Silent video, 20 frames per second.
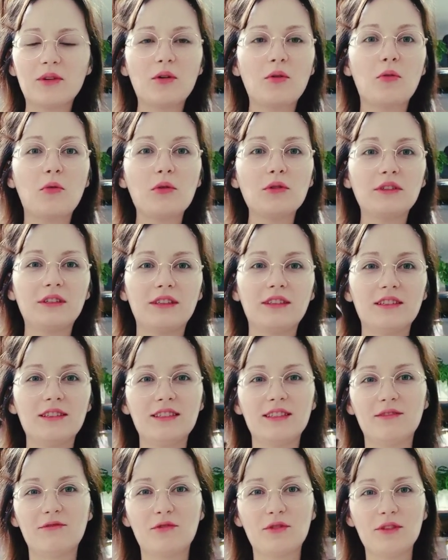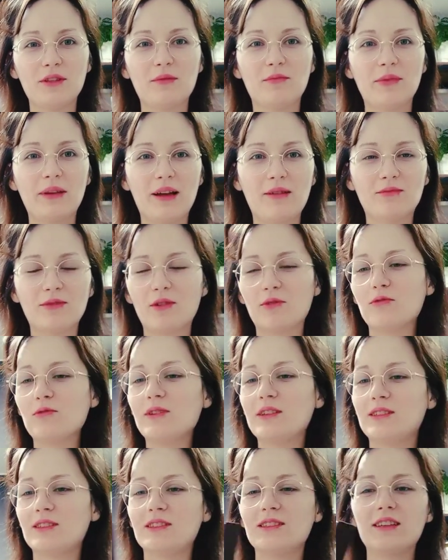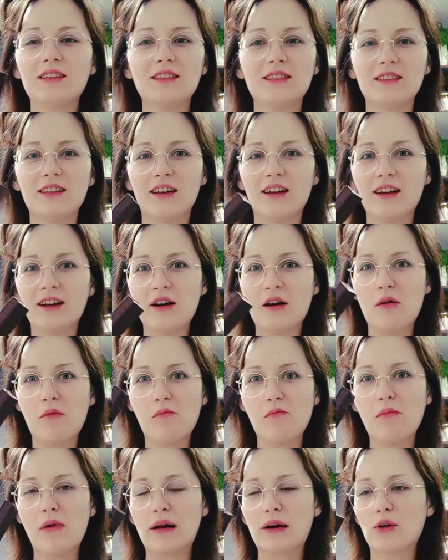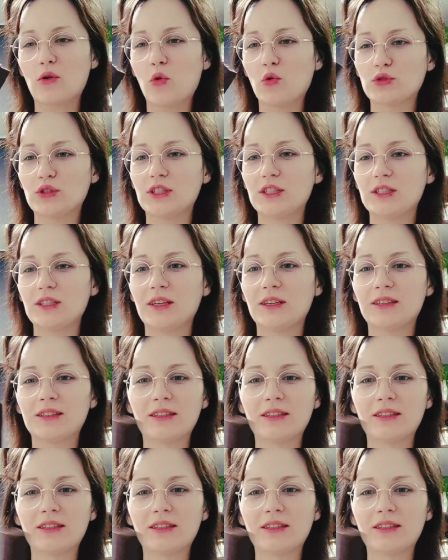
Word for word: Холодно сегодня, прям на улице, знаете, мороз.